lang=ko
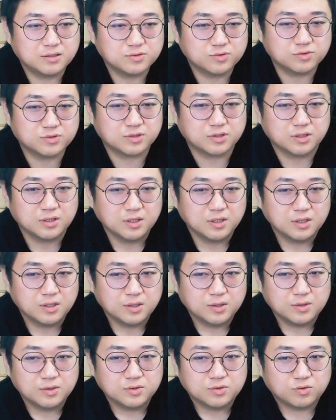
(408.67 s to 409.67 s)
솔직히
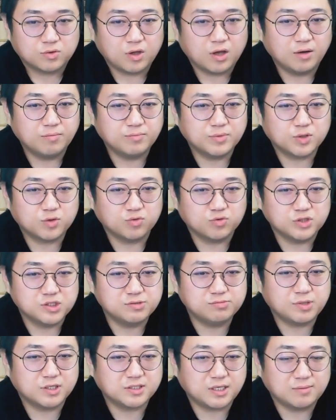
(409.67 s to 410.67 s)
대한민국
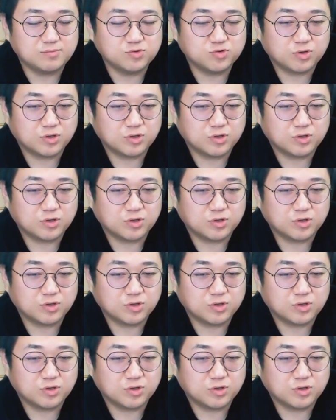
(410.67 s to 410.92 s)
20대 삶